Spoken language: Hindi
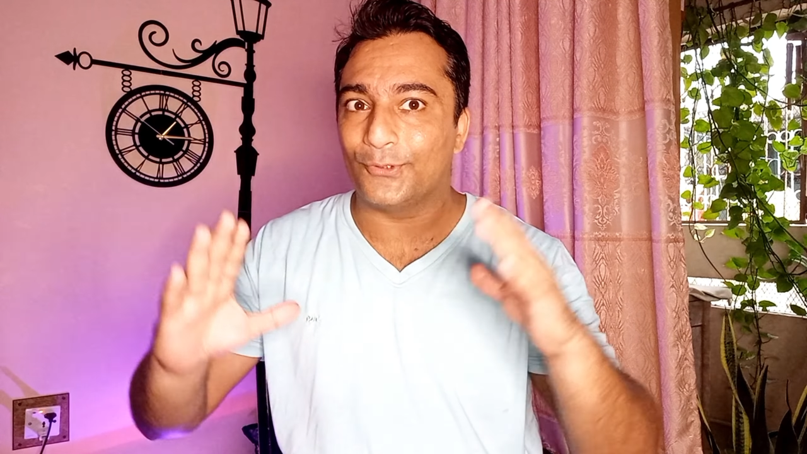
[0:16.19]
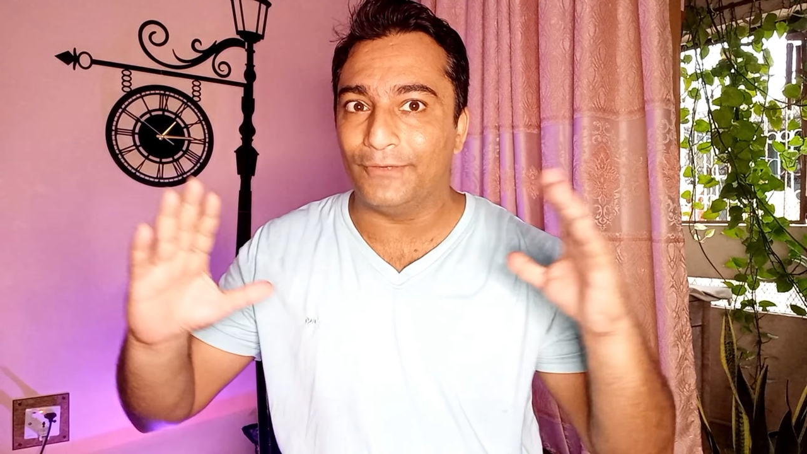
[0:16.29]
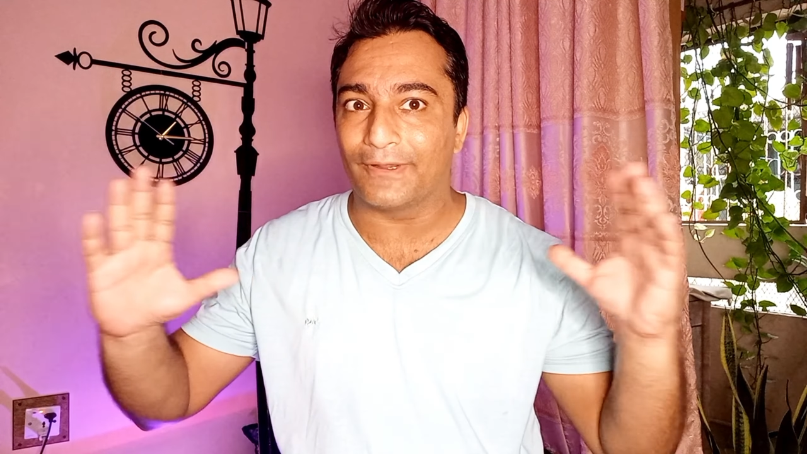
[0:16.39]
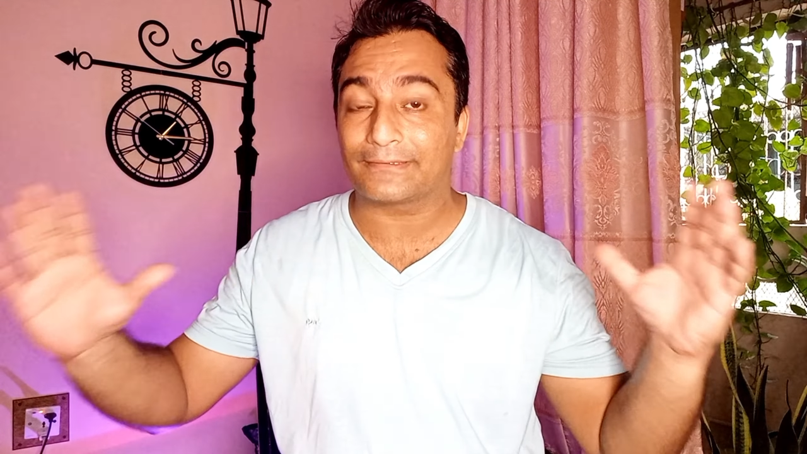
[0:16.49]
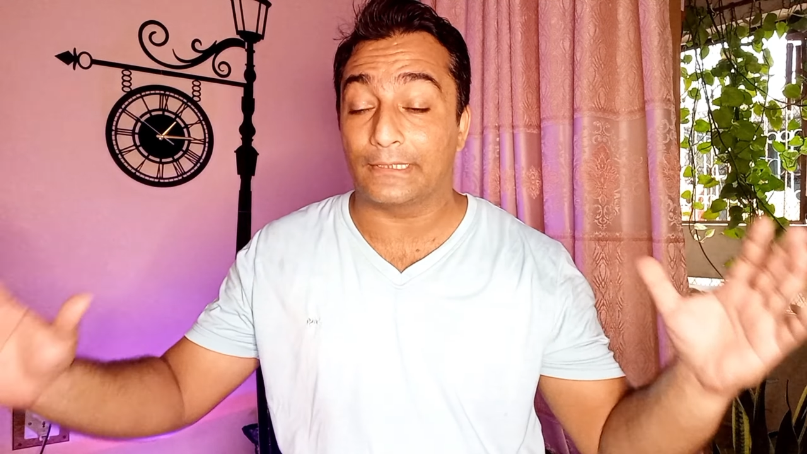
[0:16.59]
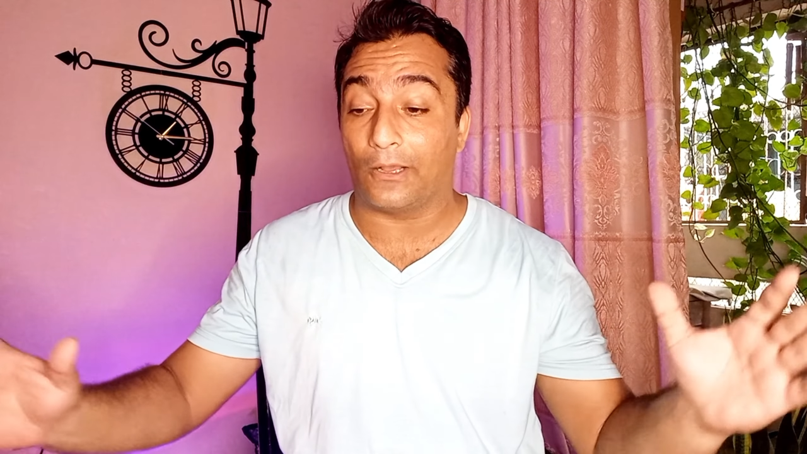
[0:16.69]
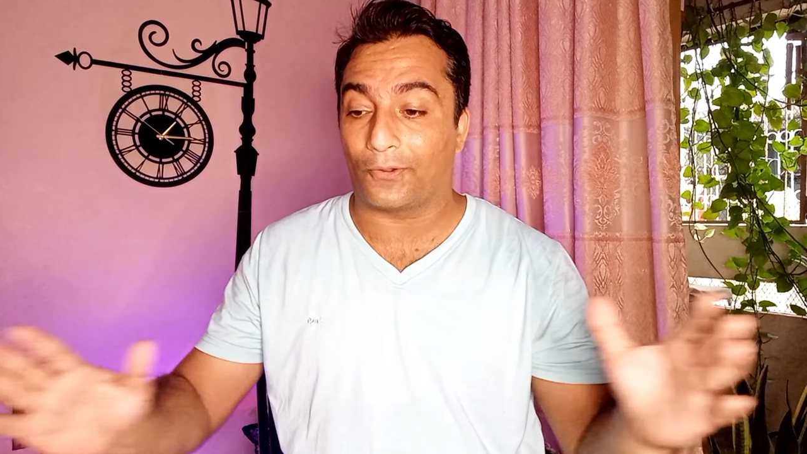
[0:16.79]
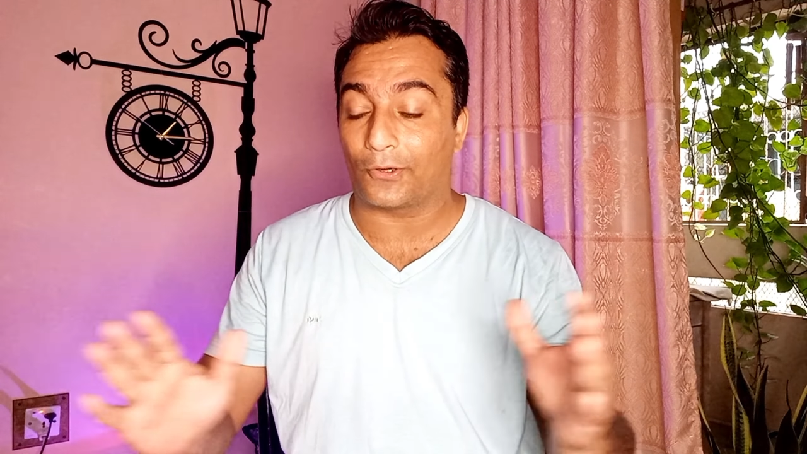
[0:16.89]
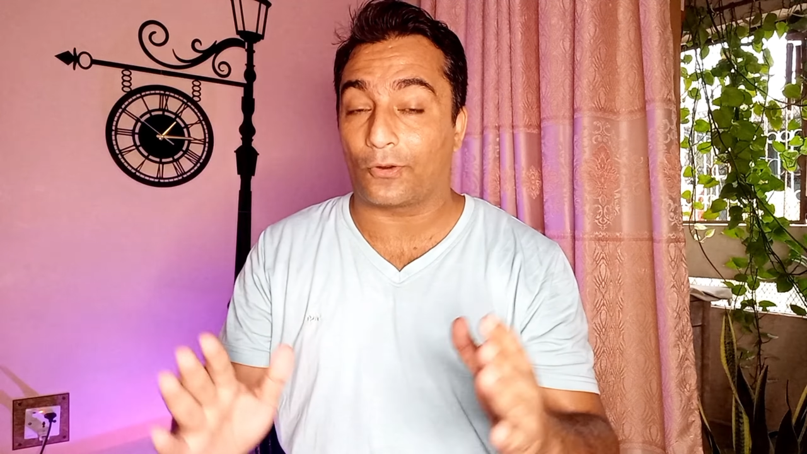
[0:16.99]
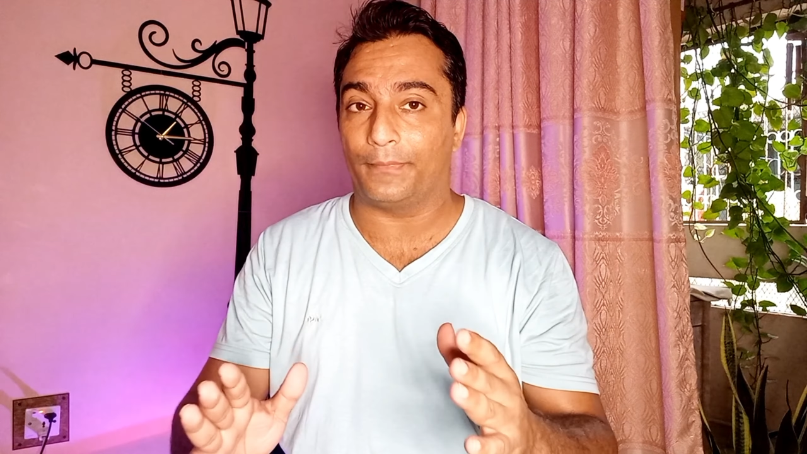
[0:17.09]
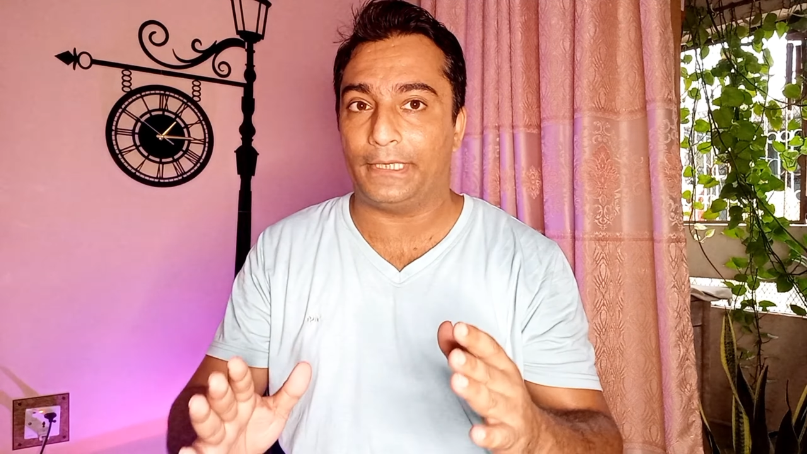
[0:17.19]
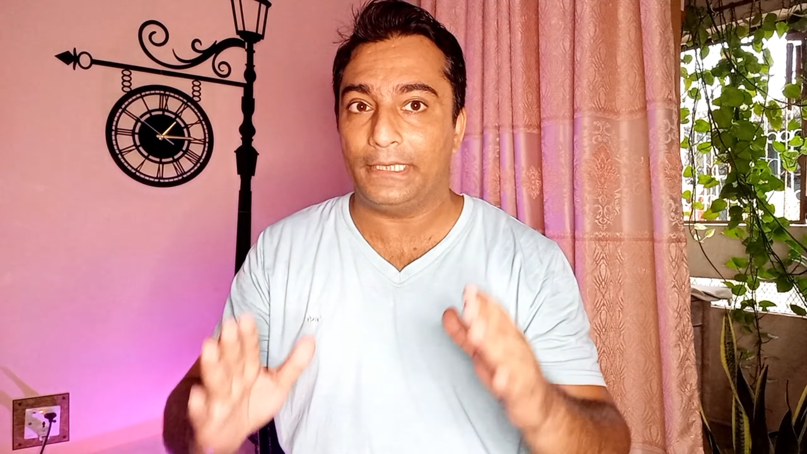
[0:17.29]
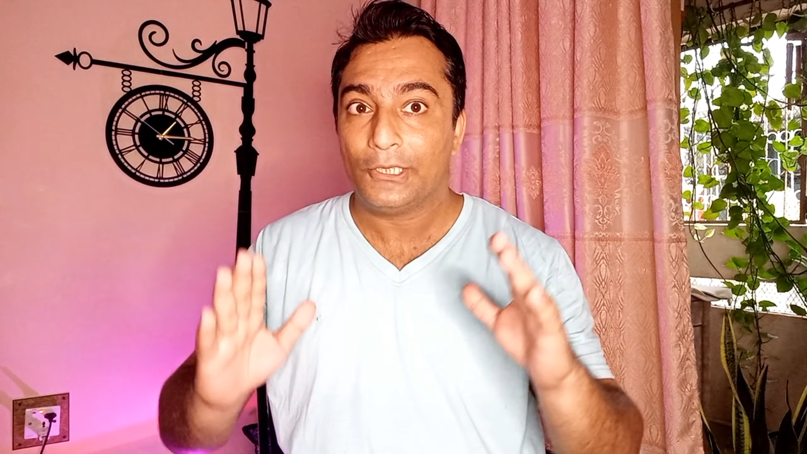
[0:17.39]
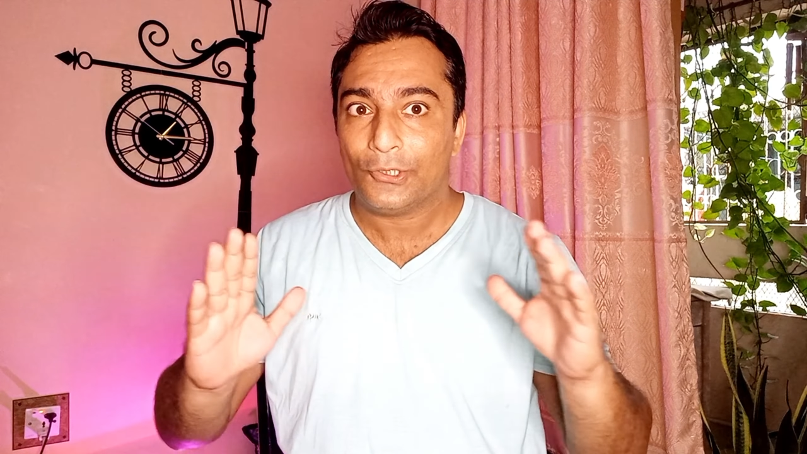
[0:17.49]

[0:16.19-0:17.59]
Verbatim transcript: यूनिवर्स है ना हॉरर कॉमेडी